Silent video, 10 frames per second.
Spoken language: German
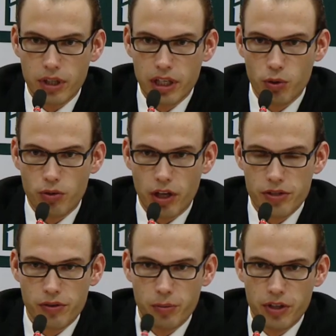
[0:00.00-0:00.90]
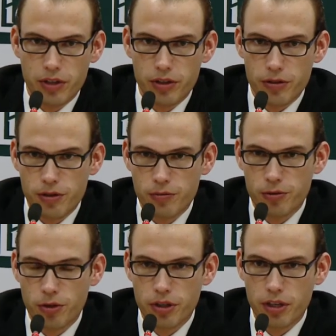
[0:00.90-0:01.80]
Ja gut, also wenn man äh, im
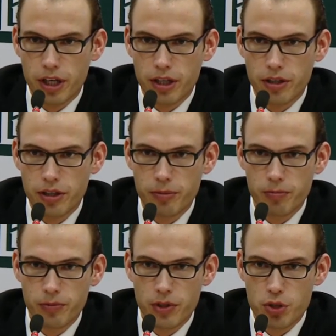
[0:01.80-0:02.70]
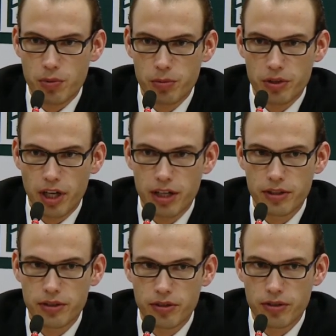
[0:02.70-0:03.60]
Vorhinein äh, das Spiel
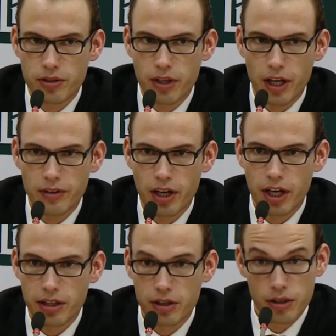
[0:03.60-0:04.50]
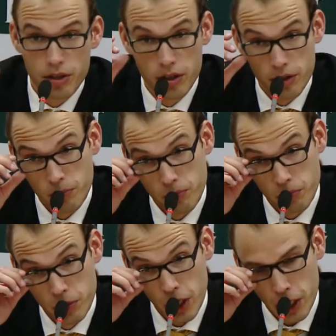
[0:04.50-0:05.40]
betrachtet, dann hat Hagen ähm,
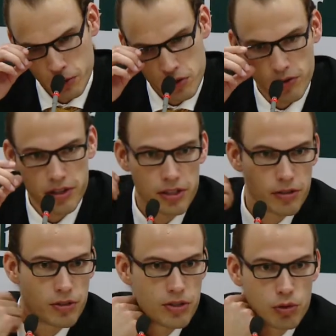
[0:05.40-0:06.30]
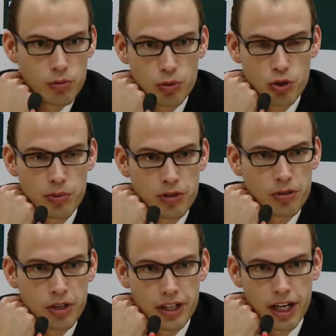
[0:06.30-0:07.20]
mit 28 Versuchen pro Spiel
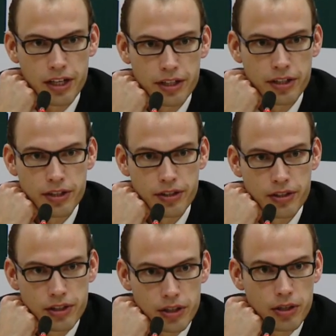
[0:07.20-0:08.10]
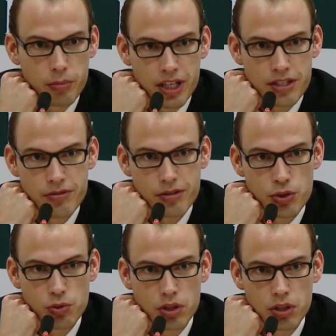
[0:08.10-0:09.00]
von der Dreierlinie die, die meisten
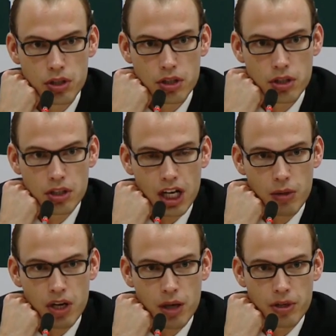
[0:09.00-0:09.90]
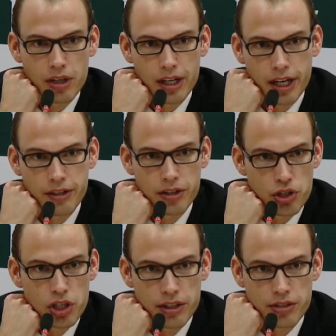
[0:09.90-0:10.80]
Versuche, haben aber eine der
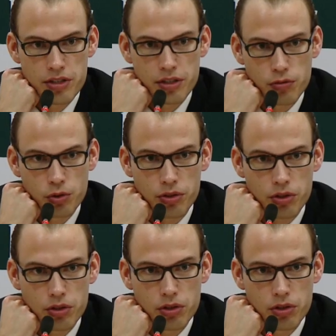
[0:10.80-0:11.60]
schlechtesten Quoten.